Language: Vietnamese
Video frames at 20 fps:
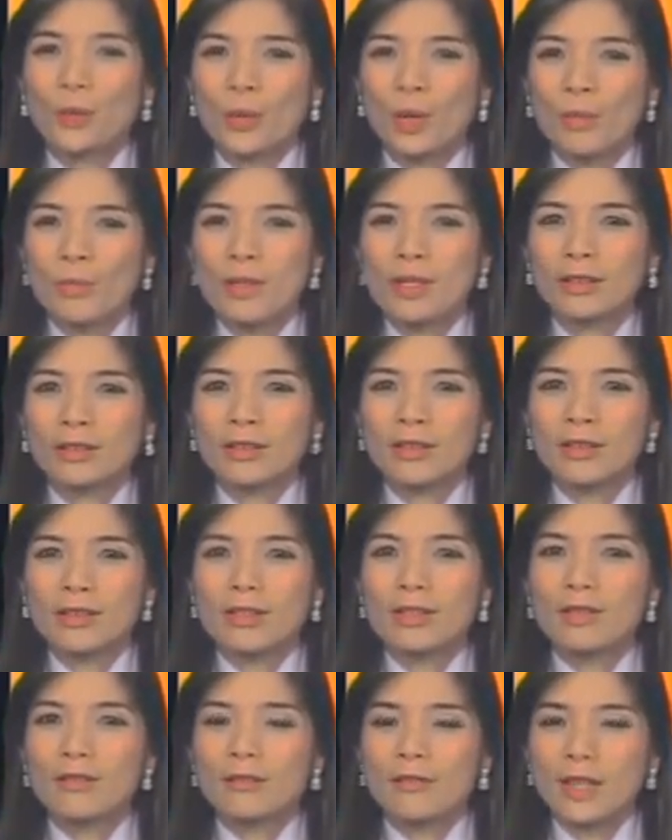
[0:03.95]
Quá bực tức
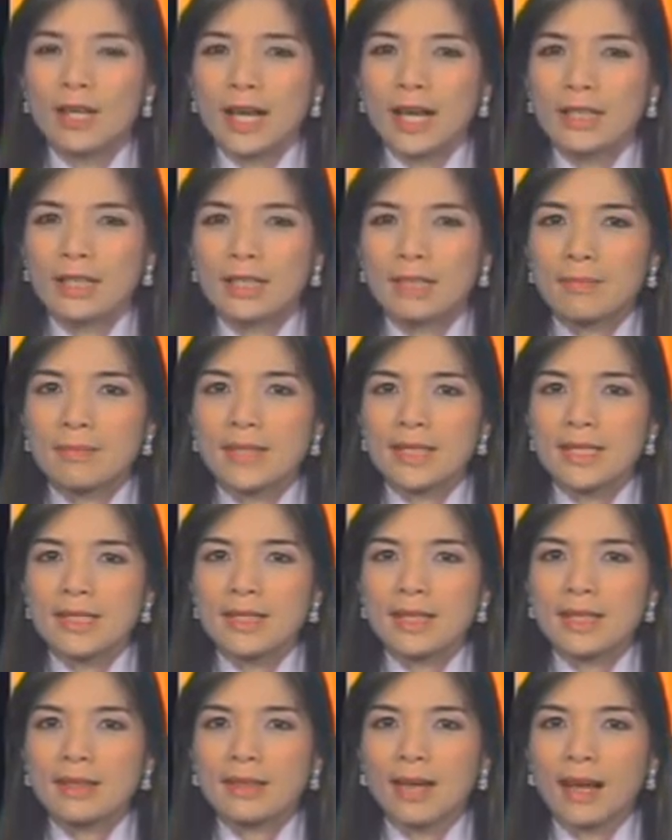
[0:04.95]
vì hàng trăm chiếc
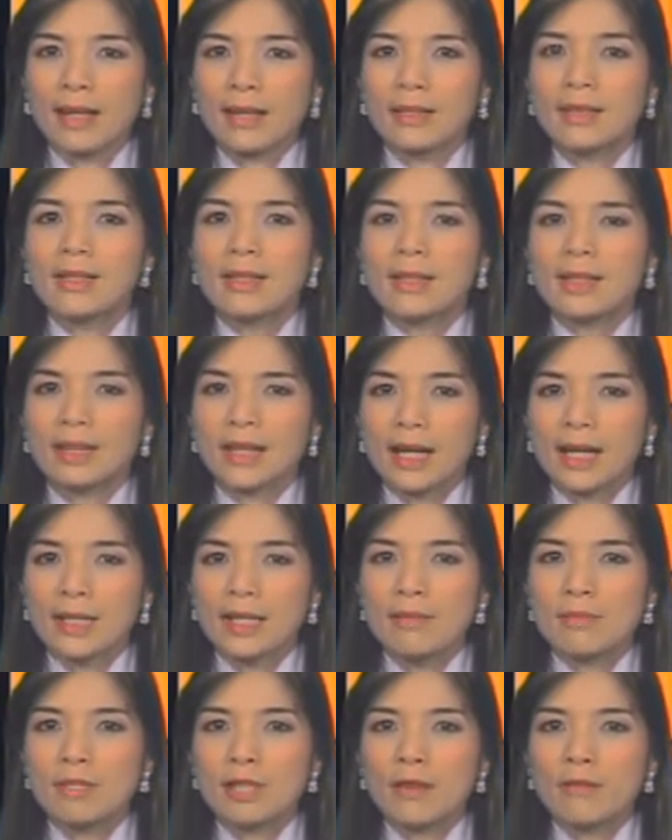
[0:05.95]
xe tải ngày
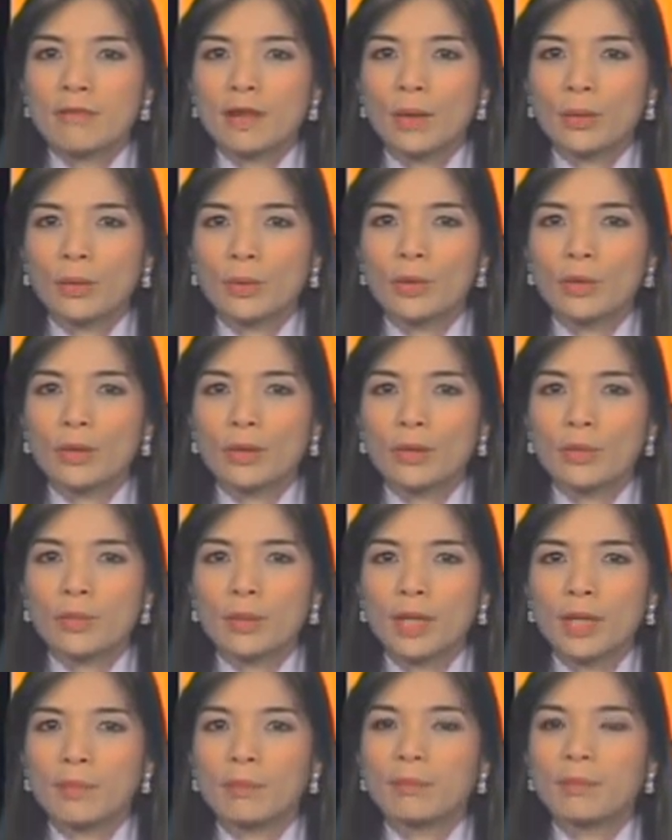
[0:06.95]
đêm ra vào khu
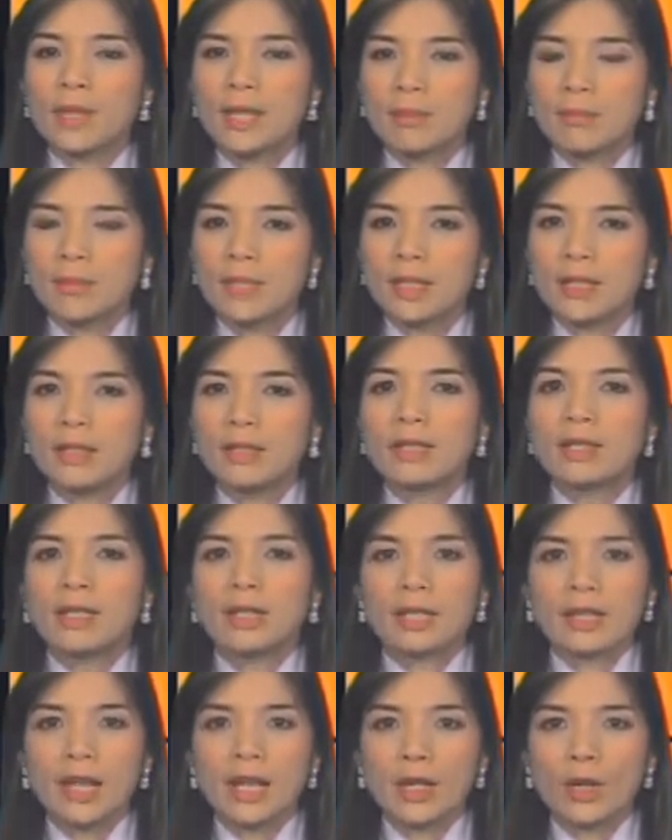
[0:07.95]
công nghiệp Nhân Bình,
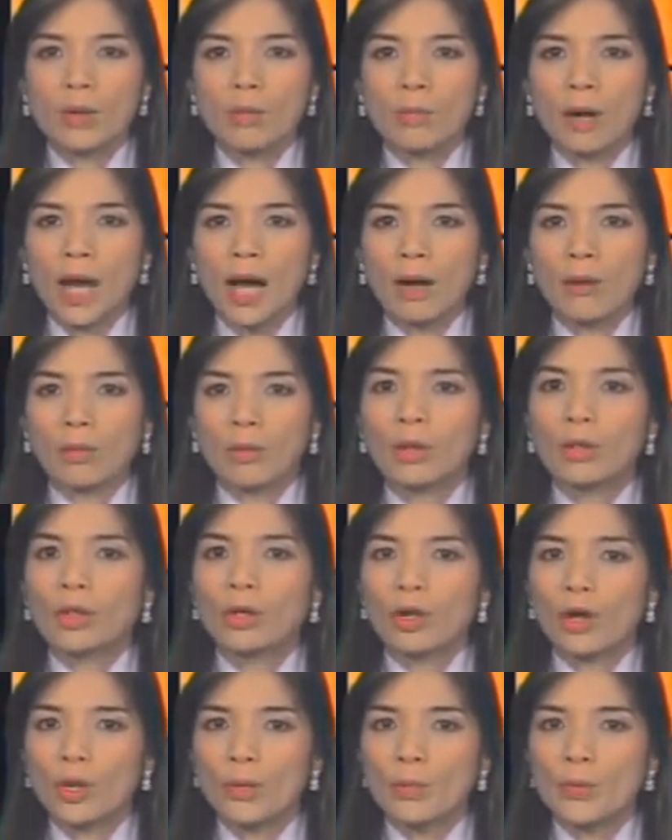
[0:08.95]
gây ồn ào,
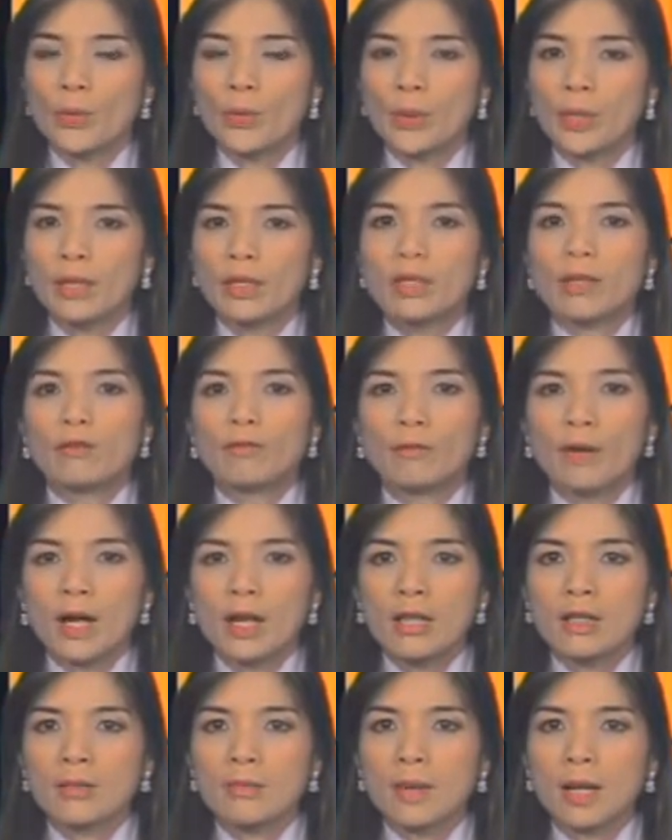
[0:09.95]
khói bụi,
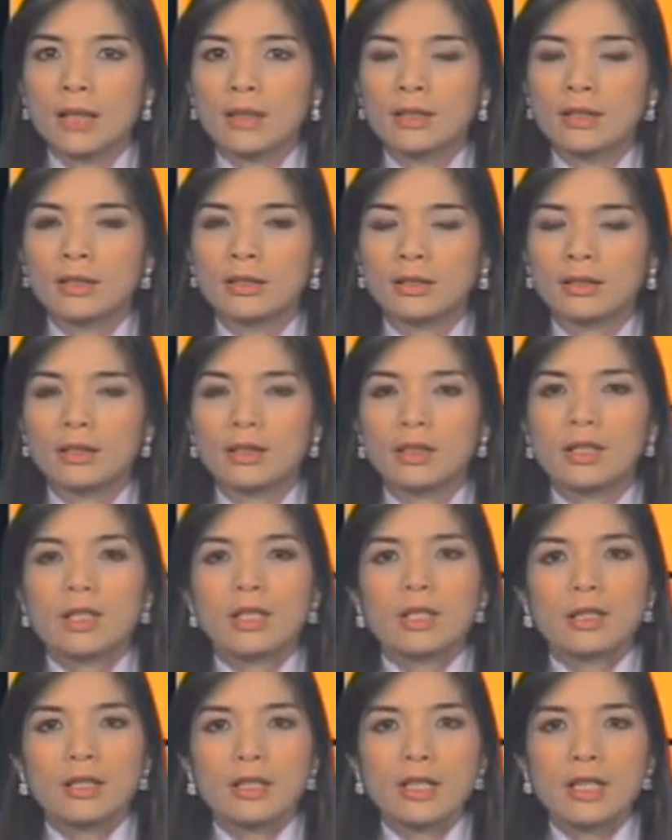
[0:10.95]
phá hư mặt đường.
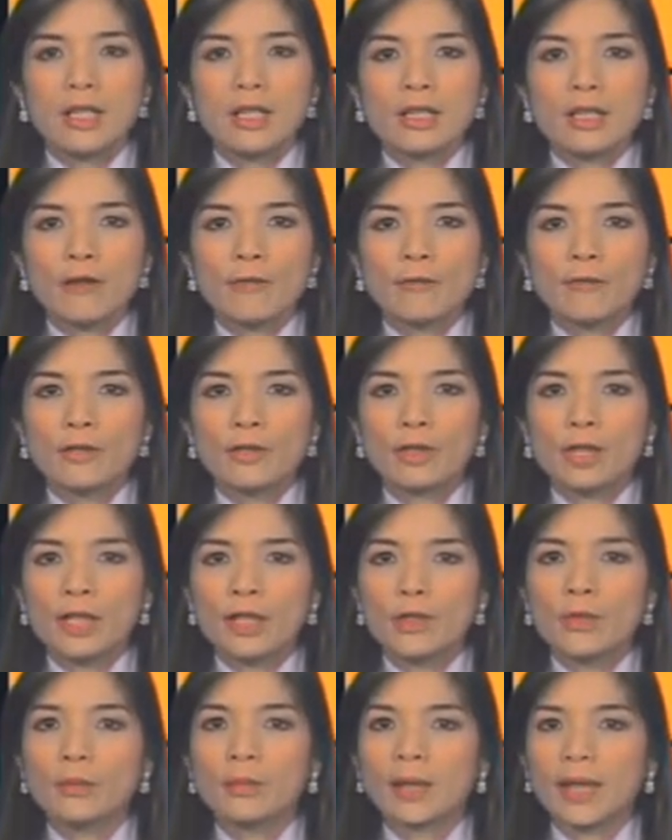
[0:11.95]
Người dân địa phương đã
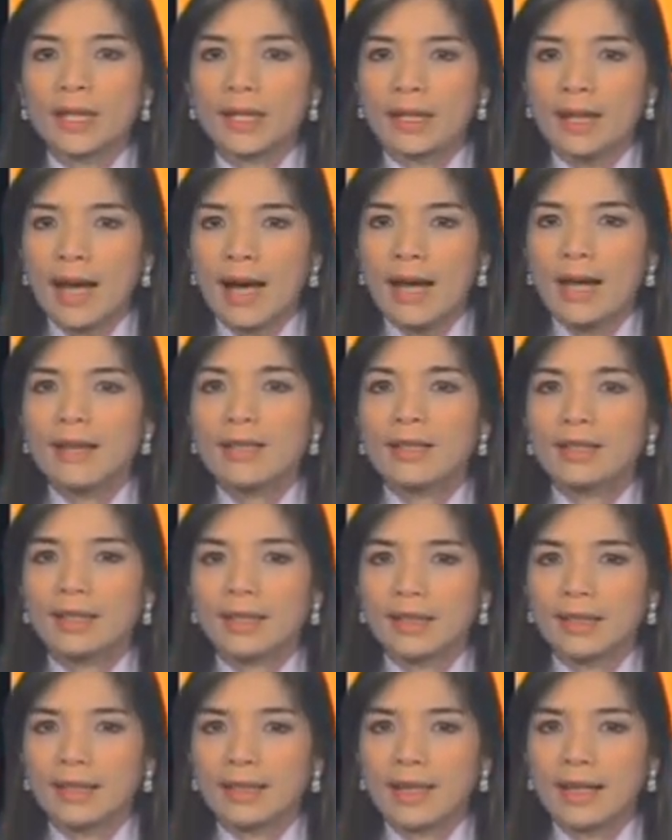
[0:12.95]
dùng gạch đá,
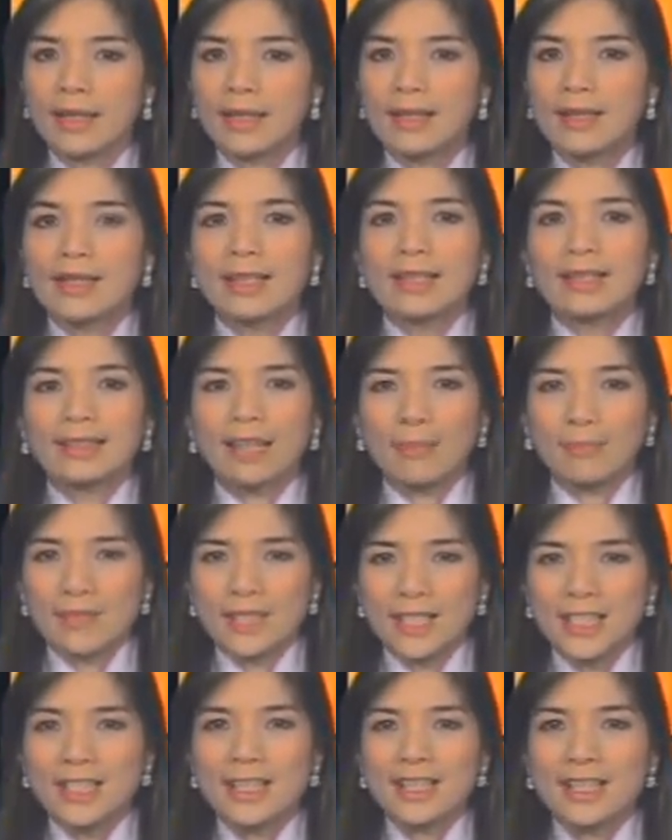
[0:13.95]
cành cây, thậm
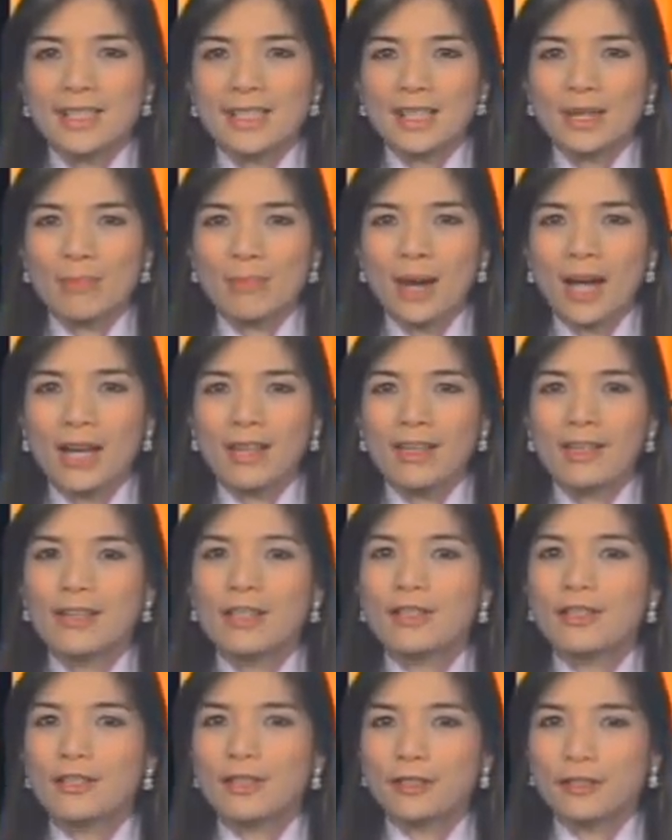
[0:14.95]
chí cả xe máy
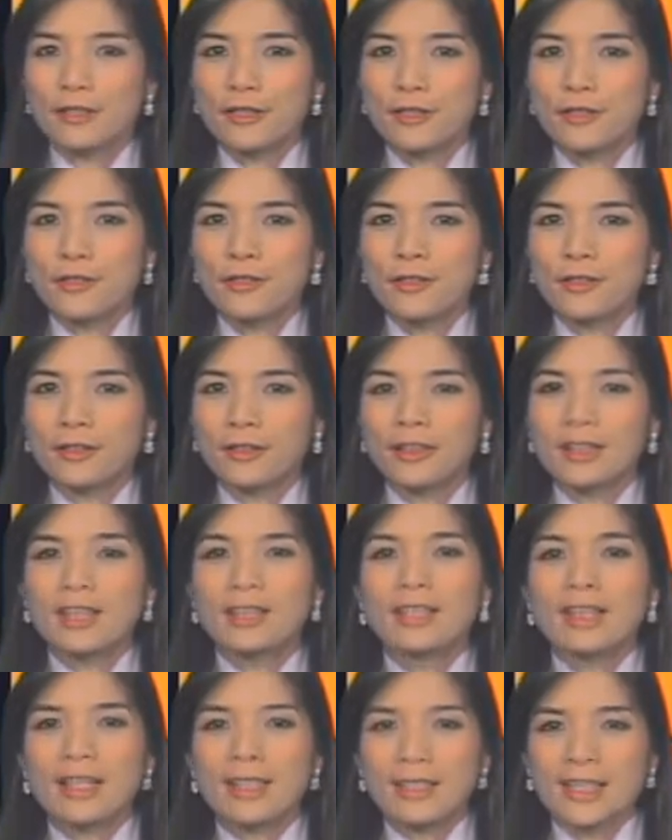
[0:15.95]
dừng giữa đường
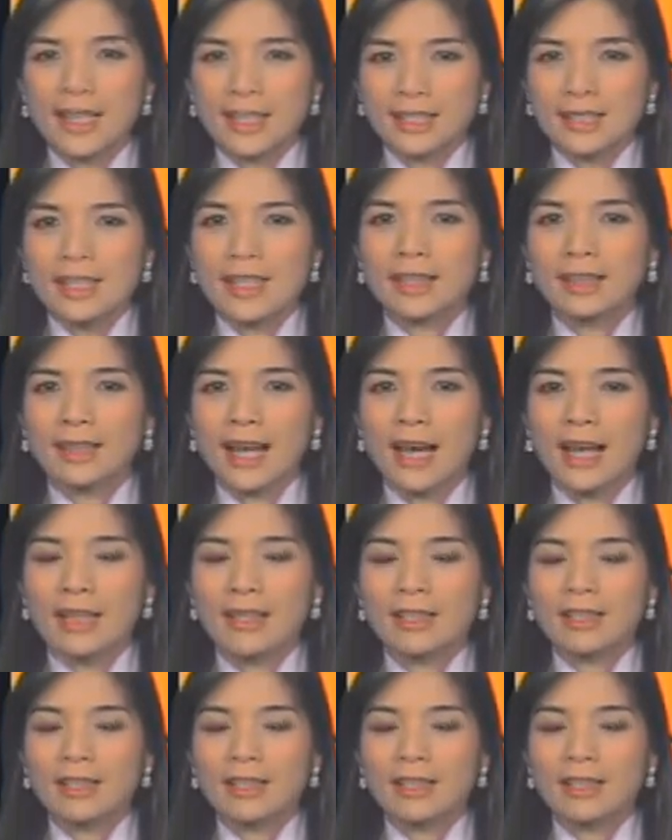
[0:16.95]
để chặn xe tải.